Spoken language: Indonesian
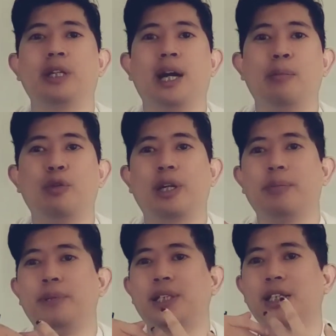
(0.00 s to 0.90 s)
tidak
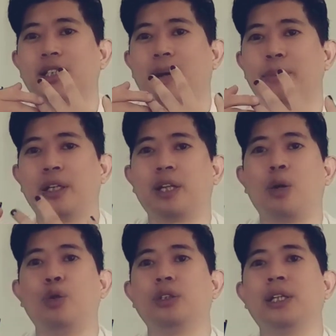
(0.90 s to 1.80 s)
mungkin bisa stabil
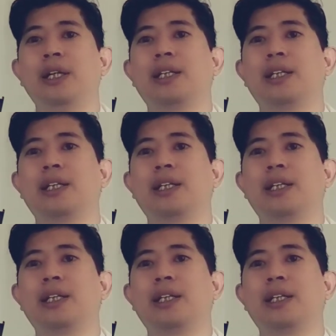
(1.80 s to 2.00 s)
terus